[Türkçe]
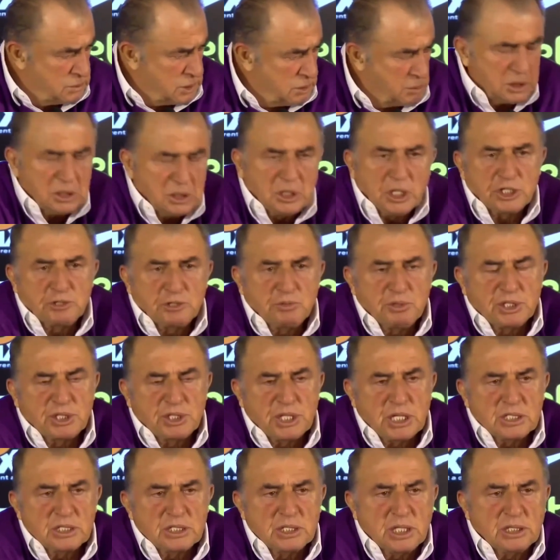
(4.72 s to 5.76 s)
Ama
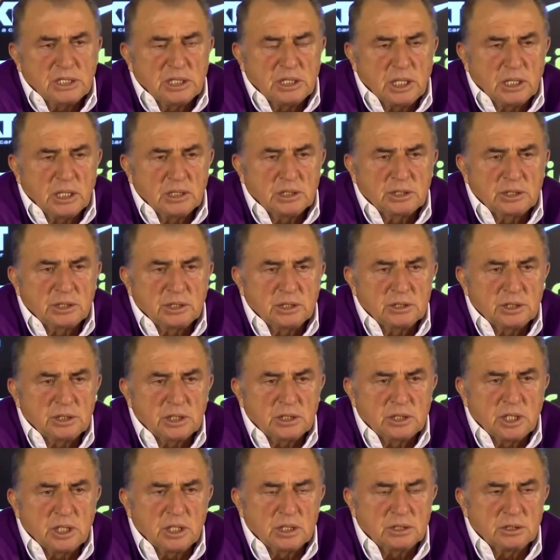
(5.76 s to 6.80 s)
geçmişten zaten alışkınız
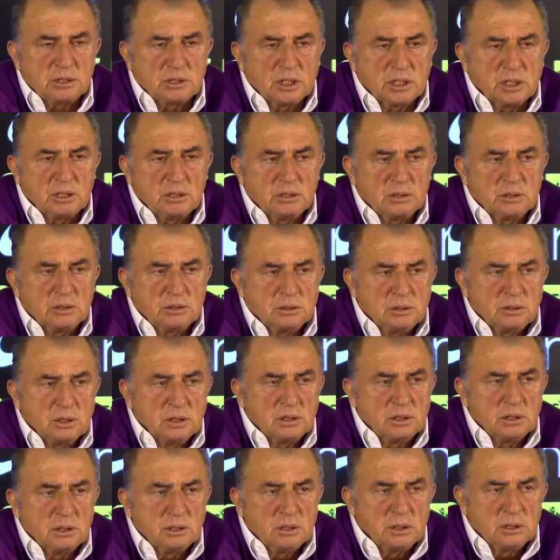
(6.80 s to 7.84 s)
esasında.
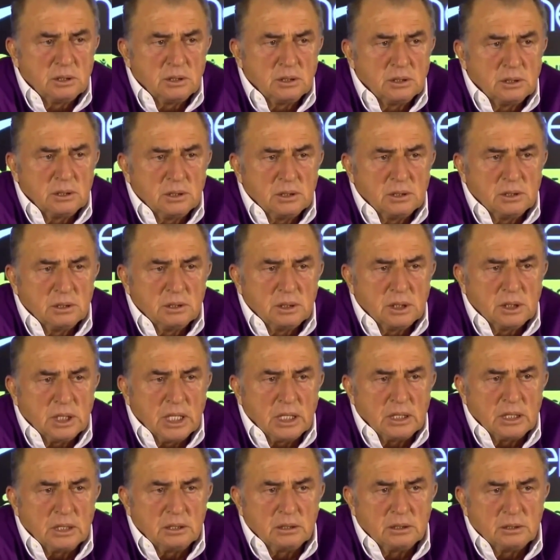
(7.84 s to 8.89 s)

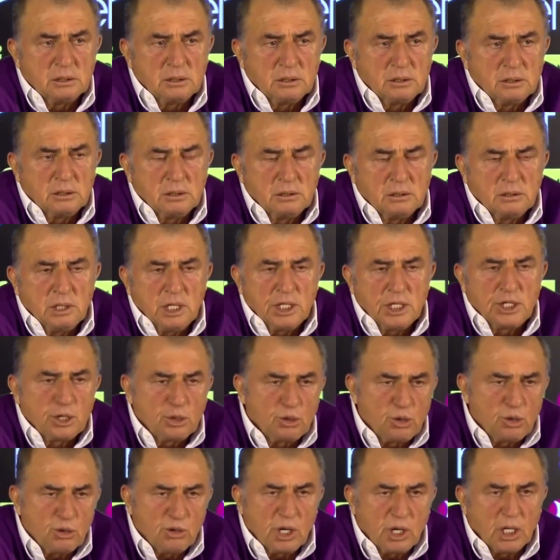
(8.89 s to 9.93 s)
Yani
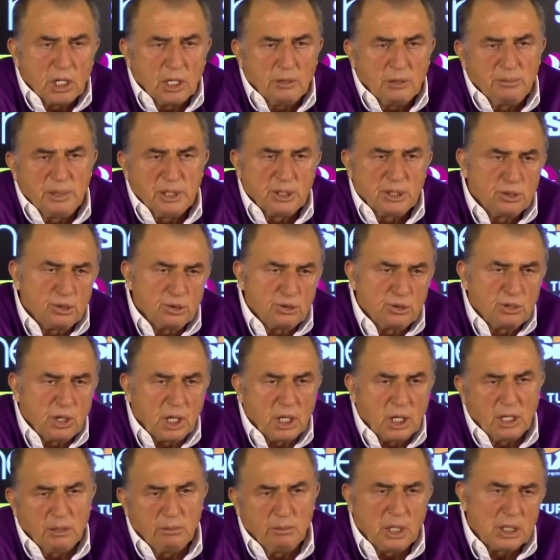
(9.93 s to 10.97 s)
iki gün kala, bir gün
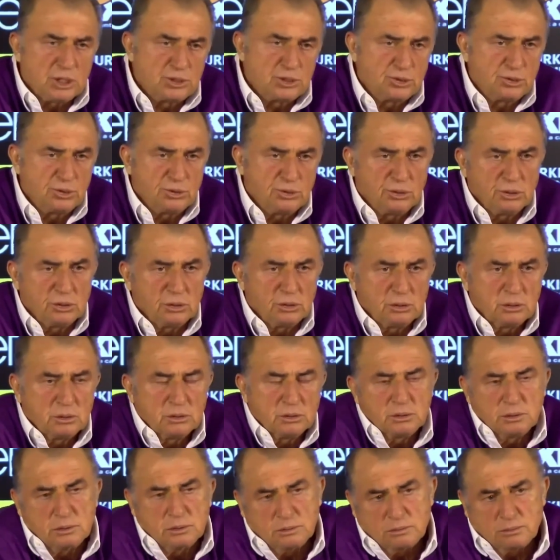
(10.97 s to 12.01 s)
kala, maç günü.
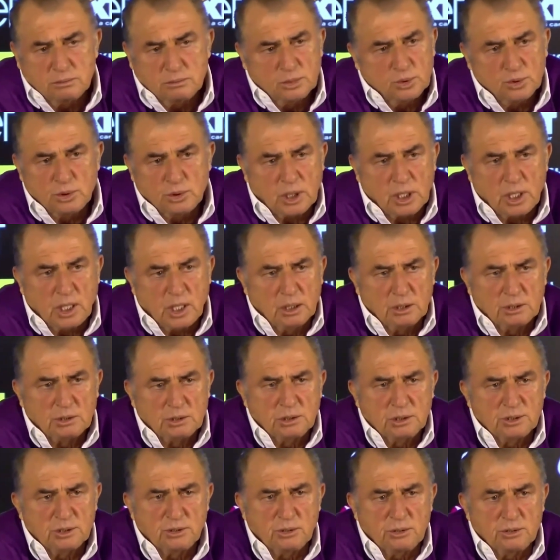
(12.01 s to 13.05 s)
Bunlara
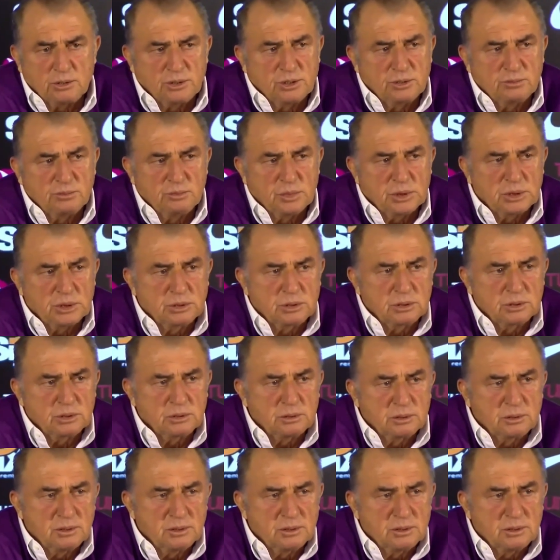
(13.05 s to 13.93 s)
alışkınız onun için biz.